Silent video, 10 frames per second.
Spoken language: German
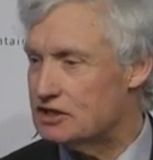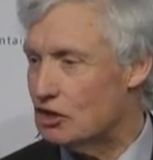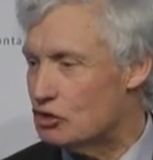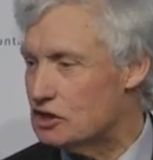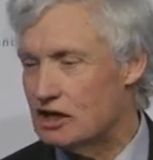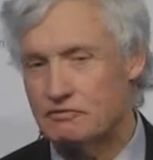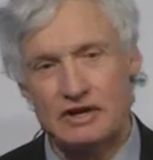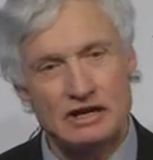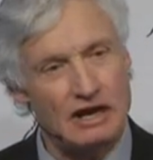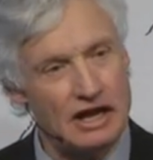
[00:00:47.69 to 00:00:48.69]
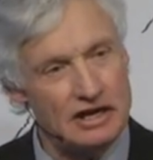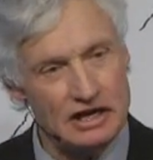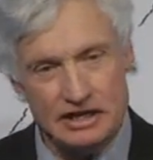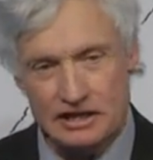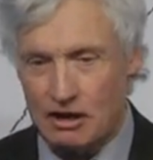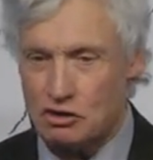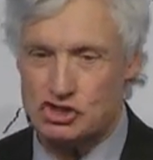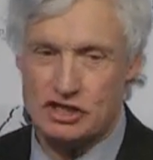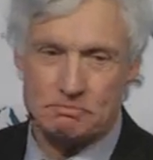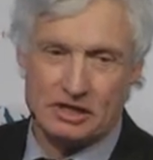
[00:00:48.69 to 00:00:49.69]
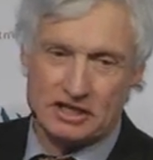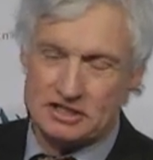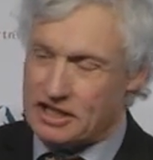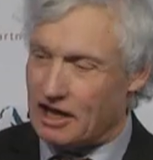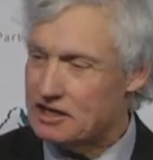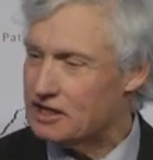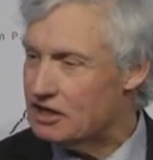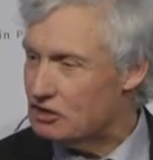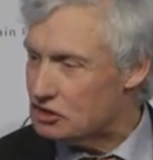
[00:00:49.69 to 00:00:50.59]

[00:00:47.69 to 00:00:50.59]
Jahrhundert. Wenn eine Linie ausstirbt, kriegt es die andere.